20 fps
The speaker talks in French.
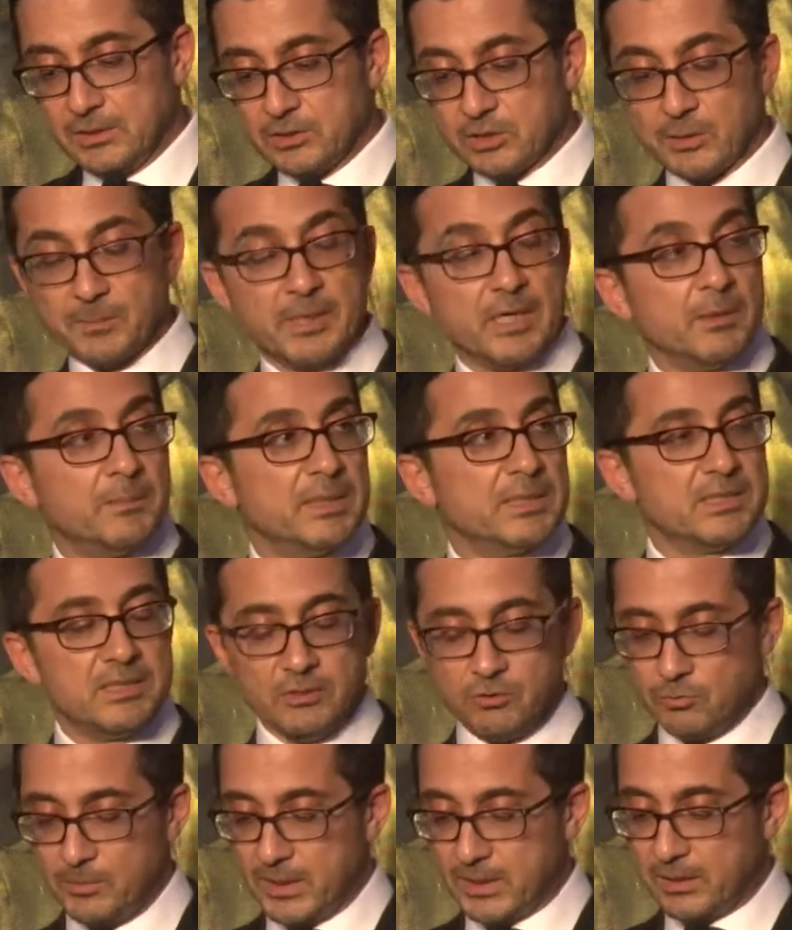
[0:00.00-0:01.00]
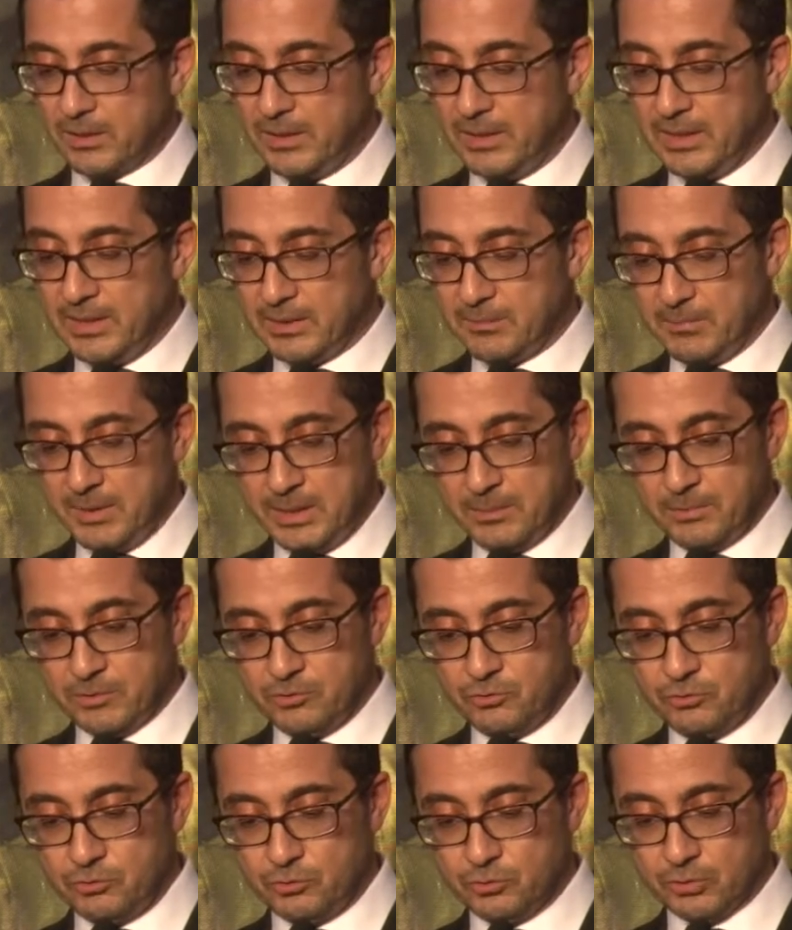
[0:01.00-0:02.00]
J'aimerais remercier tous mes collègues, membres
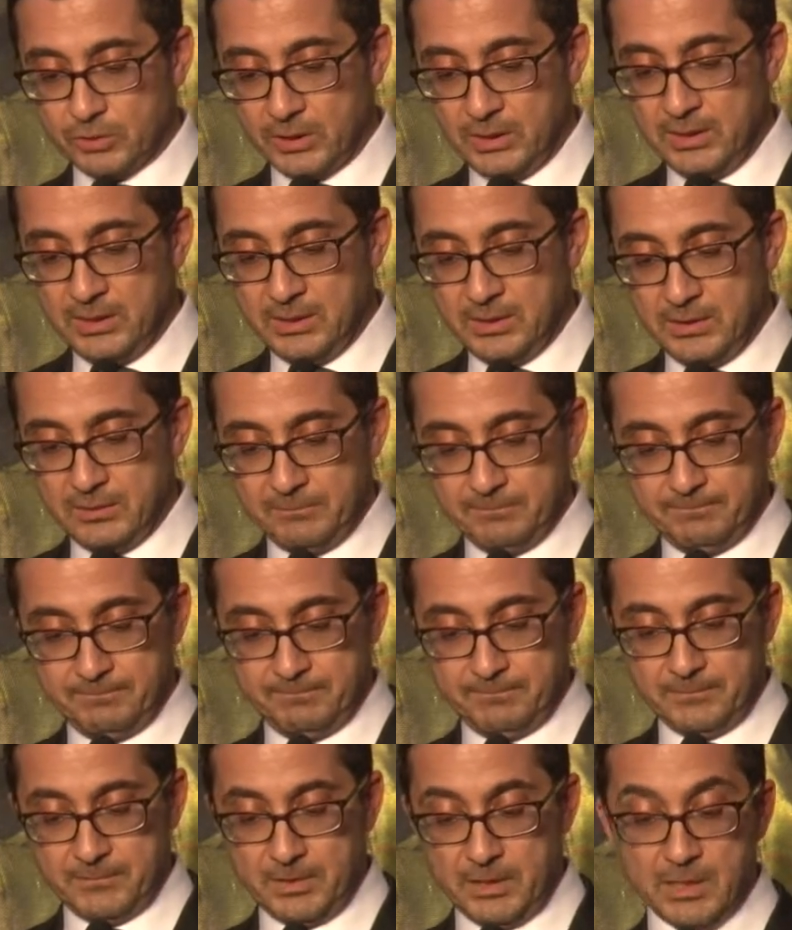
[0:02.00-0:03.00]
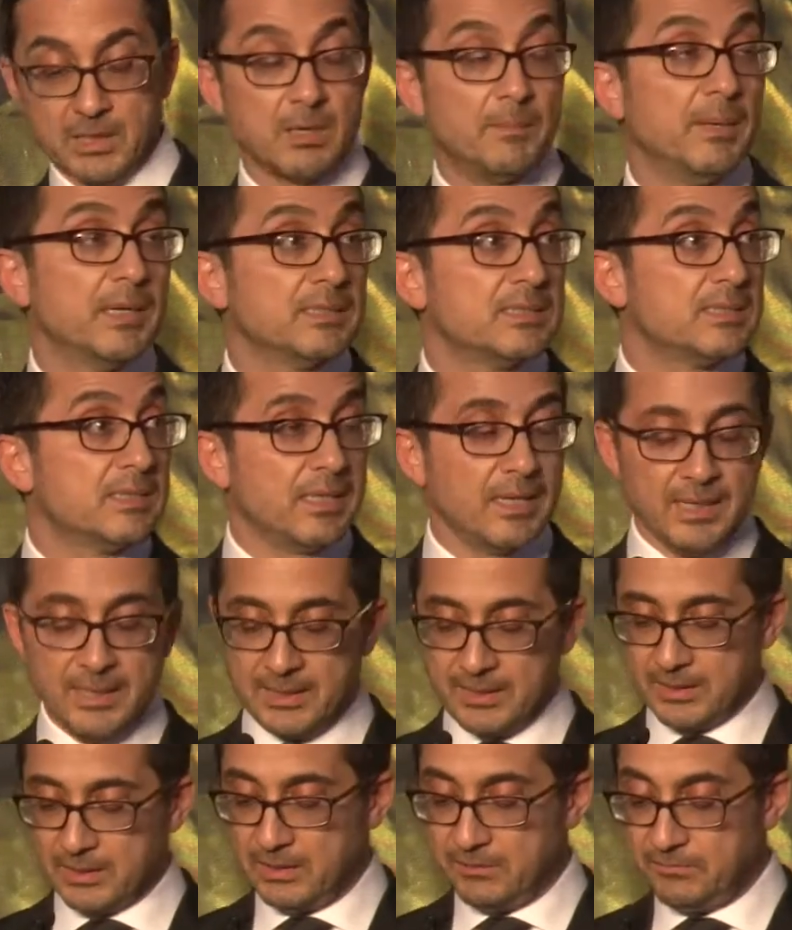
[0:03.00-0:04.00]
du jury, les
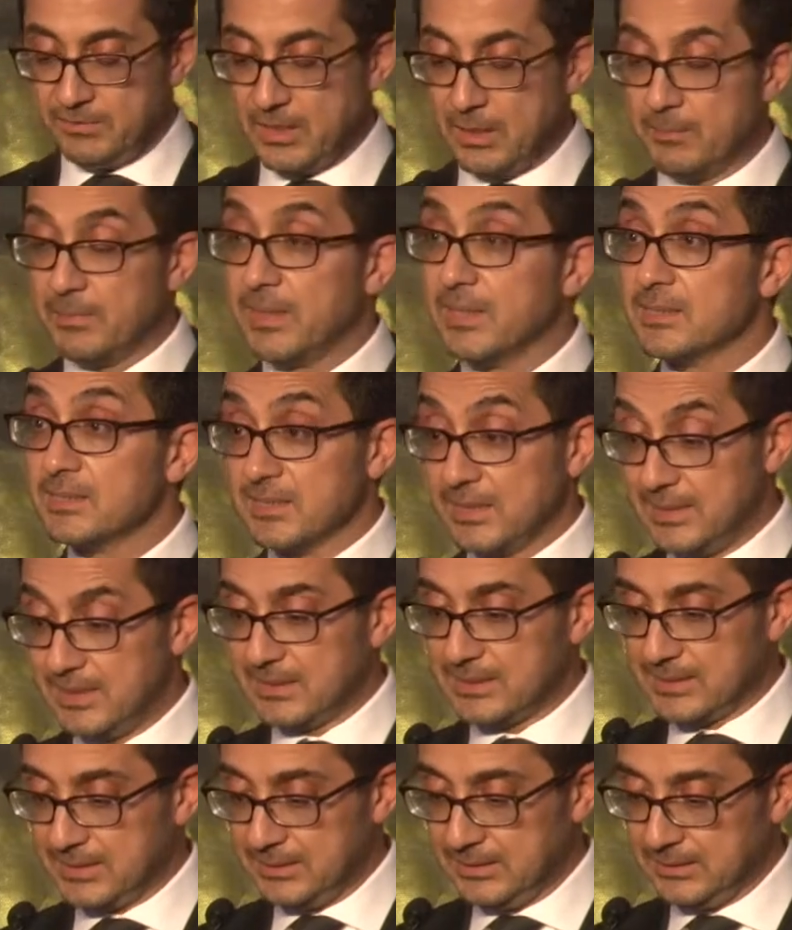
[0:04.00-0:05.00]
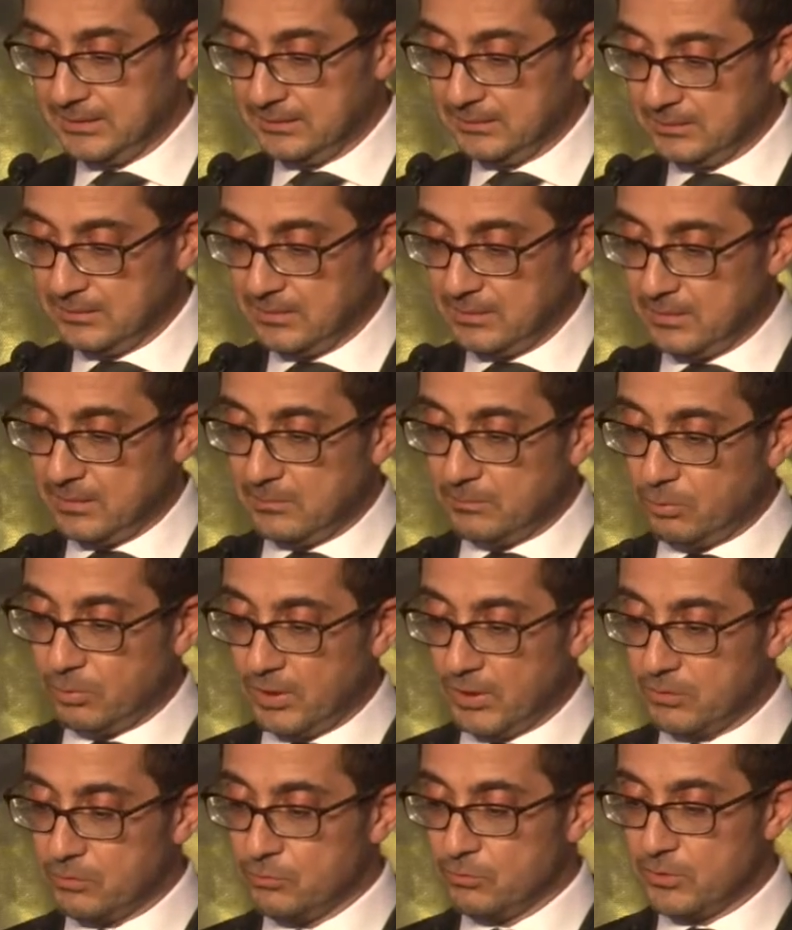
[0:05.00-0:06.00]
commanditaires et évidemment ZSA pour
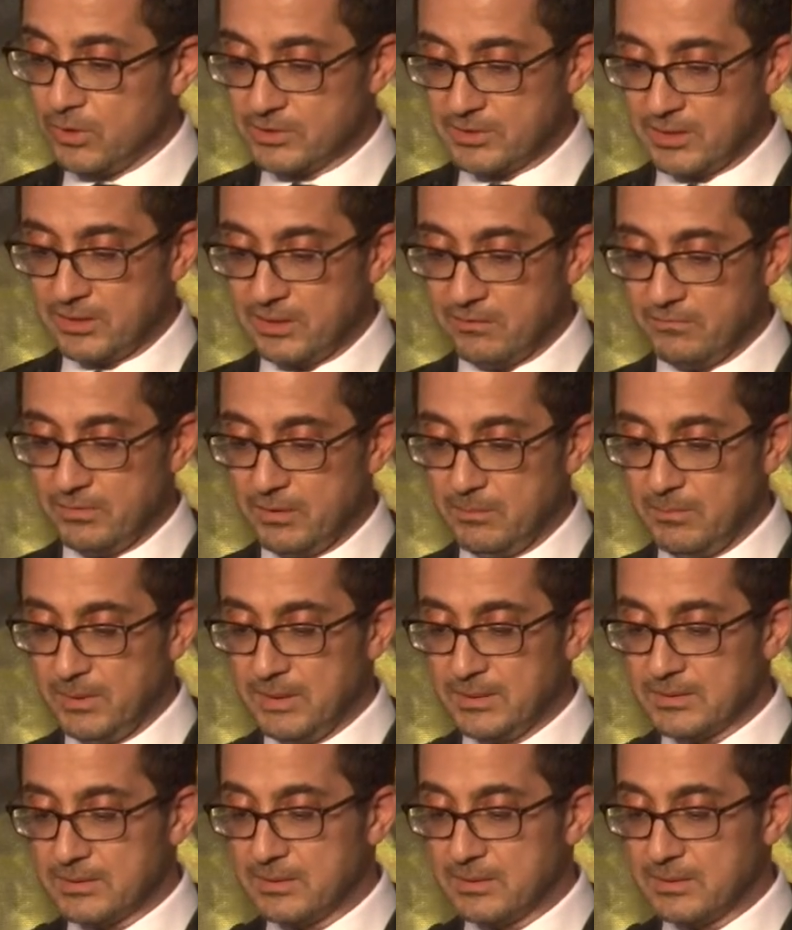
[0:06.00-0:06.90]
la tenue de cet événement.